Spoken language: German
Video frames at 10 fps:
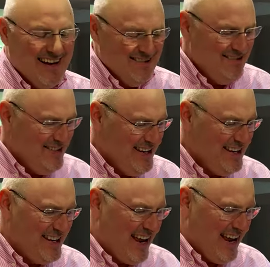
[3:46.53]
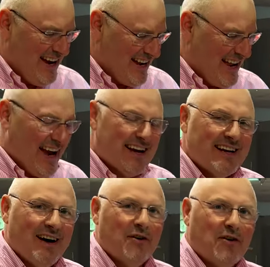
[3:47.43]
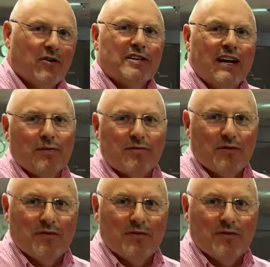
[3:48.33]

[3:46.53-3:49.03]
Wie der Gaggenau Kochstellenabzug